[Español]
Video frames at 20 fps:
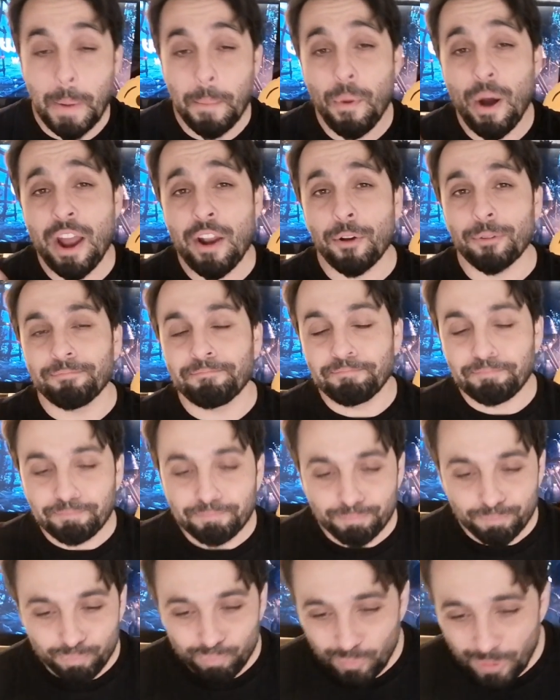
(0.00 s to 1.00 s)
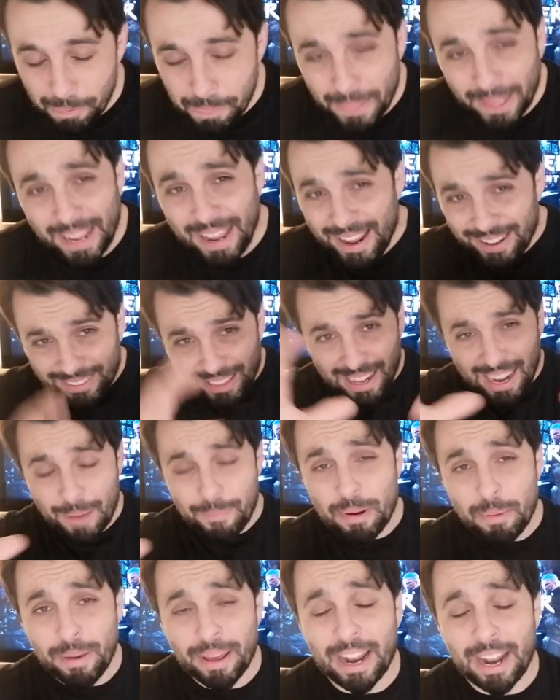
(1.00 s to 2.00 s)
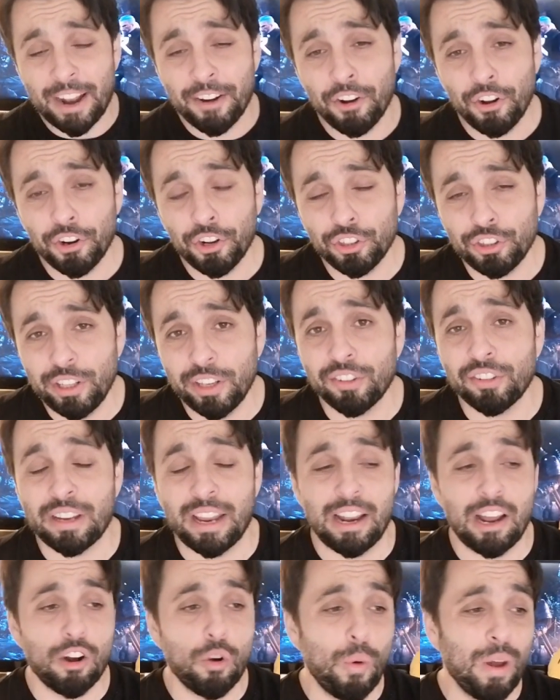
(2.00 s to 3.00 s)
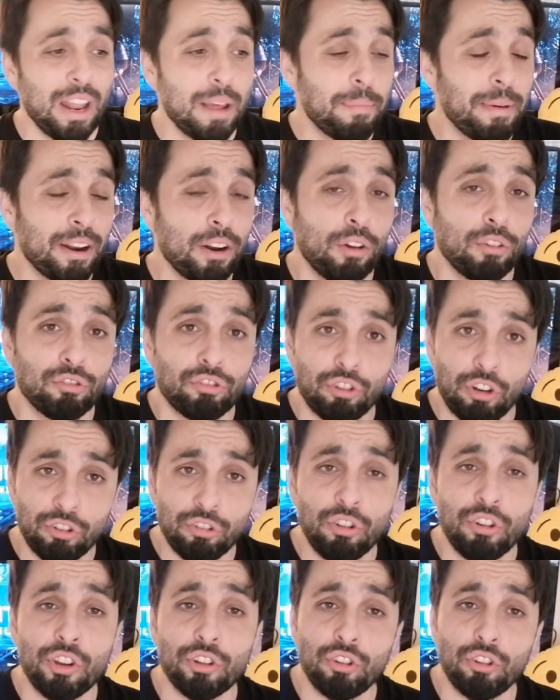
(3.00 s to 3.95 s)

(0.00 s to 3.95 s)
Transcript: Bueno, esta es la primera no noticia, la cual es vergonzoso.